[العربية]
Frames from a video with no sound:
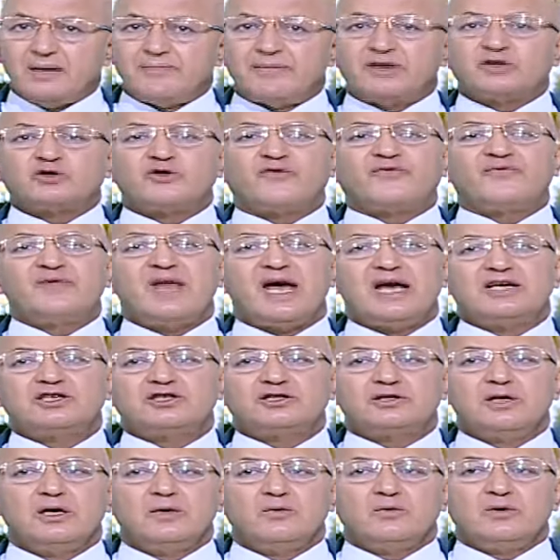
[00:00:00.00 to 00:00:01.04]
ما
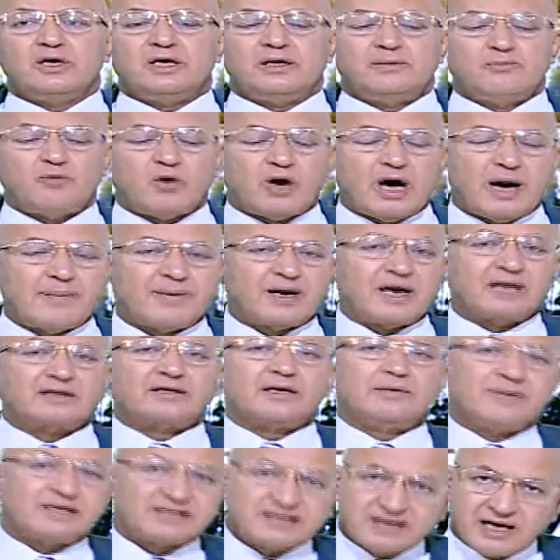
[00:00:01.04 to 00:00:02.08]
شفناش
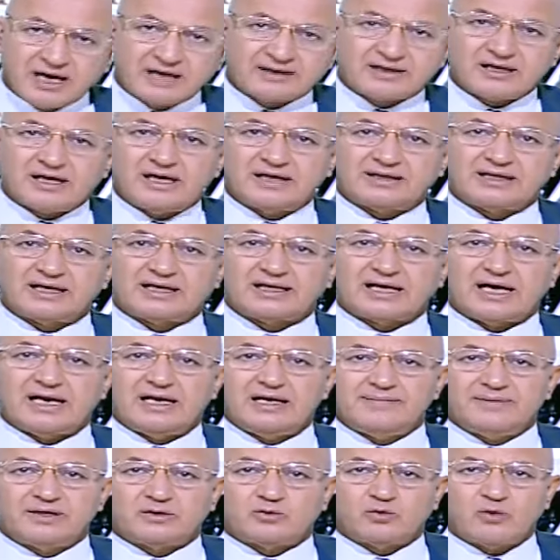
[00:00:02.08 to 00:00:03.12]
والمخابرات المصريه طلعت
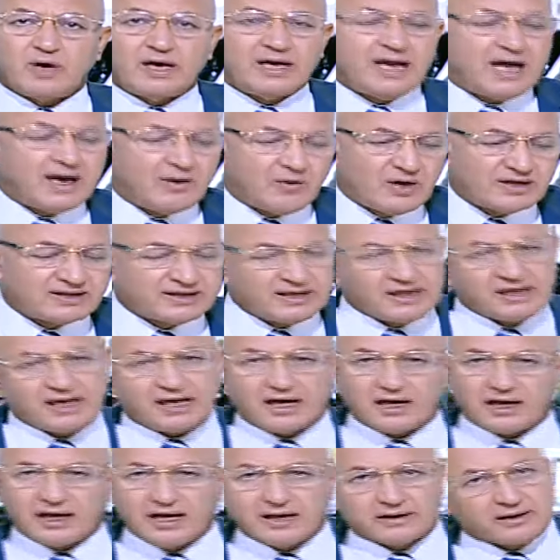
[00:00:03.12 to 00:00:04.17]
اتكلمت ولا وزير
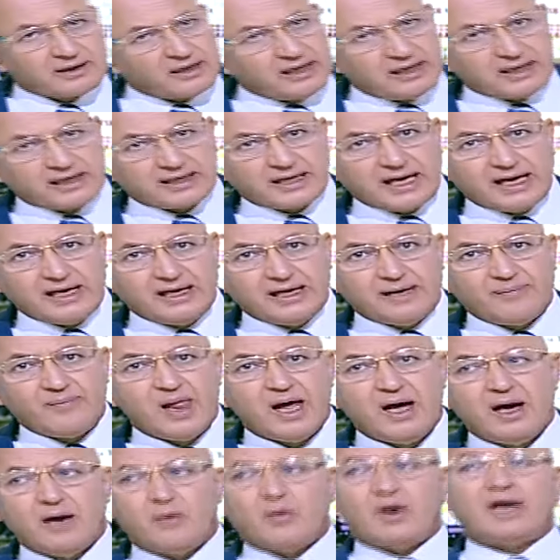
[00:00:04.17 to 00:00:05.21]
الخارجيه طلع اتكلم
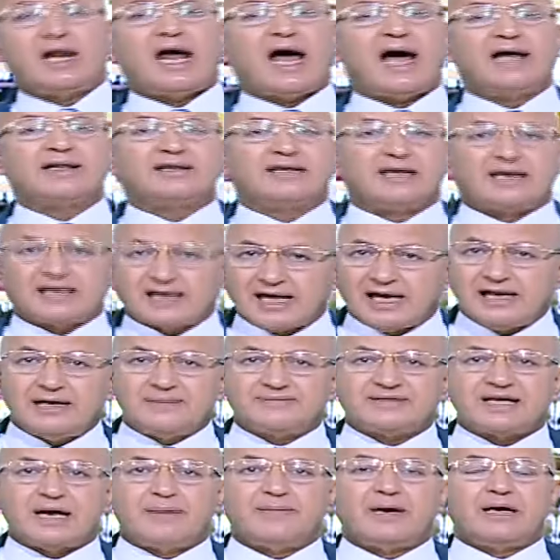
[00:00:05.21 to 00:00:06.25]
ولا حد
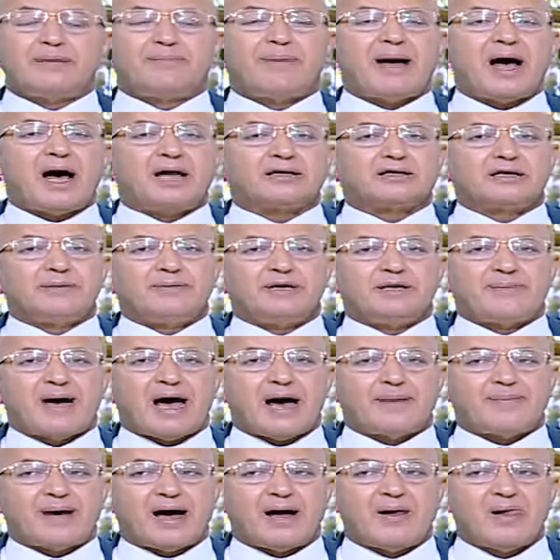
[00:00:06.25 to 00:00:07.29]
اتكلم زي ما البعض
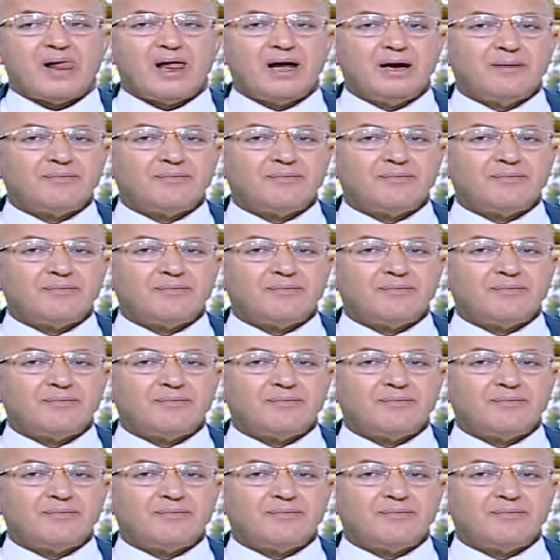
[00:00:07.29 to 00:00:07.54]
بيبعبع